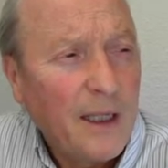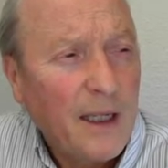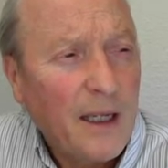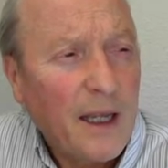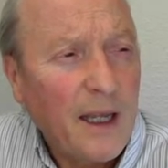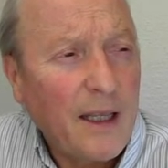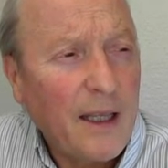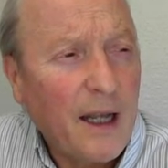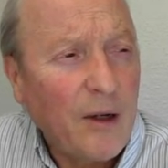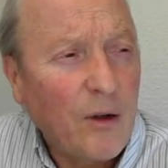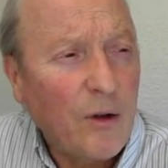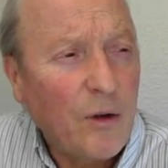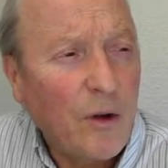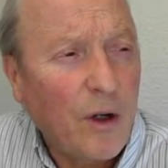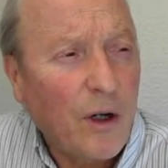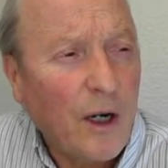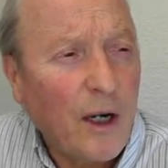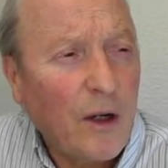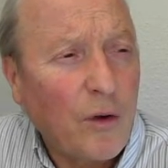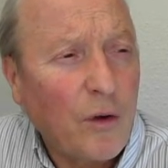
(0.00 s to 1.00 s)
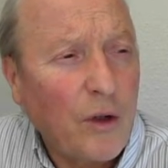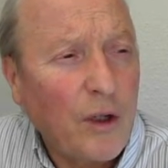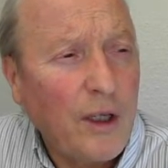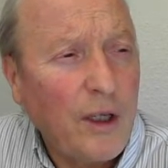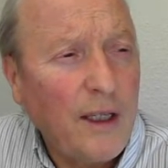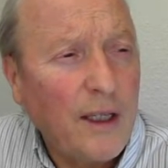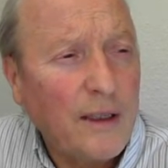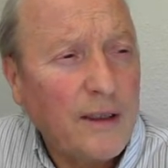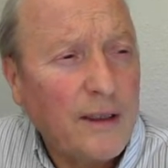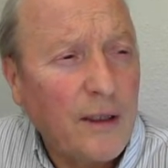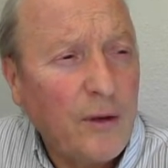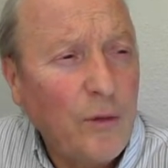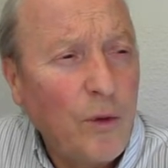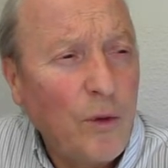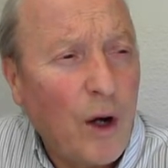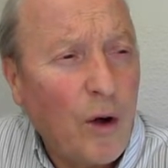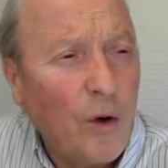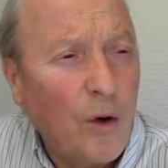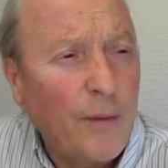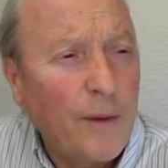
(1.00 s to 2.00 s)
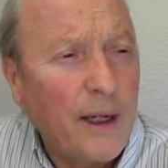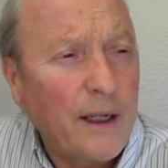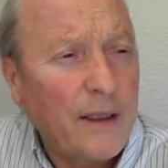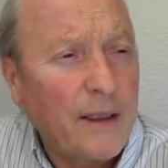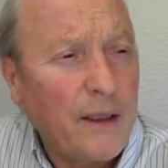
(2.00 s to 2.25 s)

quedaron recogidas en una obra